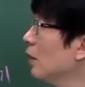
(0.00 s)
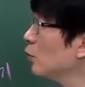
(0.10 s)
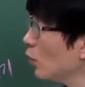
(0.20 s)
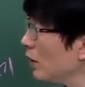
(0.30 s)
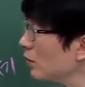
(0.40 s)

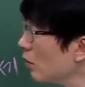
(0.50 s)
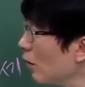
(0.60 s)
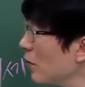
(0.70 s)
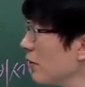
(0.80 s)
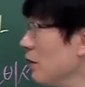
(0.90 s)
또한 이런 거
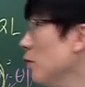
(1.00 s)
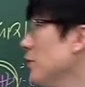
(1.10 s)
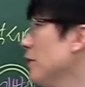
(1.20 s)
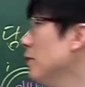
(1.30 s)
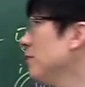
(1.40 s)
한번 생각해
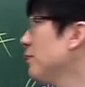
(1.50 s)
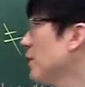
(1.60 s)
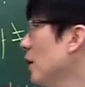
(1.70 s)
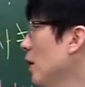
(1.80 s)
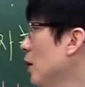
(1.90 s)
보세요.
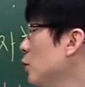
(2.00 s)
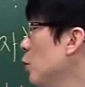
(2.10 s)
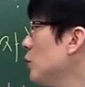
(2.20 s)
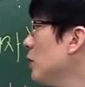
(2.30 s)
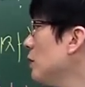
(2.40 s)

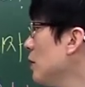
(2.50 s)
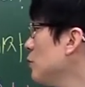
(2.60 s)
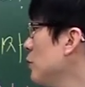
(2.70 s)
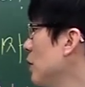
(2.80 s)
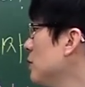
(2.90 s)
소득이나
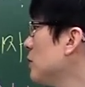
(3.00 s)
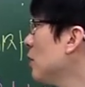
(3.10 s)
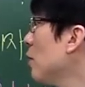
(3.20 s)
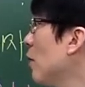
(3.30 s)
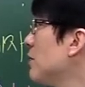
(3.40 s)
상속이나
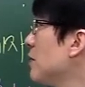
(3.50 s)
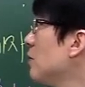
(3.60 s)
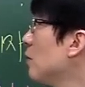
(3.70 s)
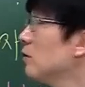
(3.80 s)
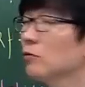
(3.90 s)
증여나 법인세
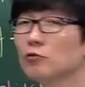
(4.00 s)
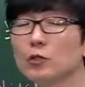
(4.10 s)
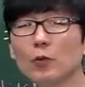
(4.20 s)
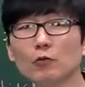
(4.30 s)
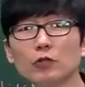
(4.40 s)
이런 거는 우리,
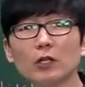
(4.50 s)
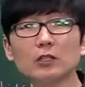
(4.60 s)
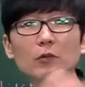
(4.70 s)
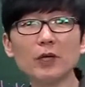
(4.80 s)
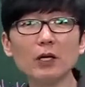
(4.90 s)
우리가
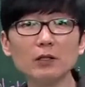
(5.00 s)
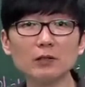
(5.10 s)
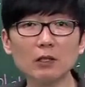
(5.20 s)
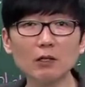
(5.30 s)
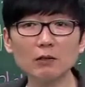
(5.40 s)
직접 내야
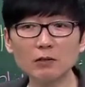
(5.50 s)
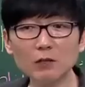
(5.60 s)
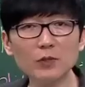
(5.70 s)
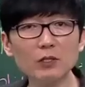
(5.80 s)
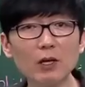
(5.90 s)
되잖아. 그러니까
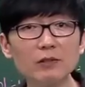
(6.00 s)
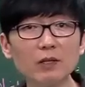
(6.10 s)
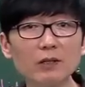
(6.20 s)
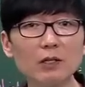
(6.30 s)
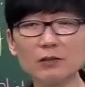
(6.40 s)
사람들이 내겠어
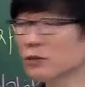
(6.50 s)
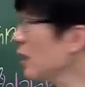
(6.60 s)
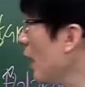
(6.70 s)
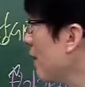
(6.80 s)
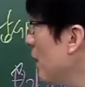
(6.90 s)
안 내겠어?
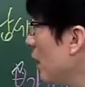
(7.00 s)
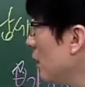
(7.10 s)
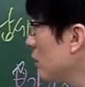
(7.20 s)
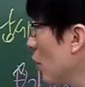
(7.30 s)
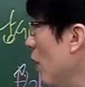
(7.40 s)
잘 안 내.
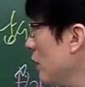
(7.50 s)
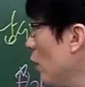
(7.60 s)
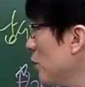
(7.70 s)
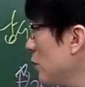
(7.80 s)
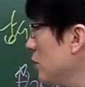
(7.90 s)
이거 저항이
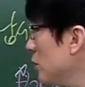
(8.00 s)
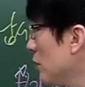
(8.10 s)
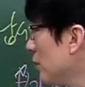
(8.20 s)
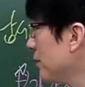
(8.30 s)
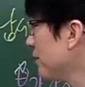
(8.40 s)
엄청 크죠.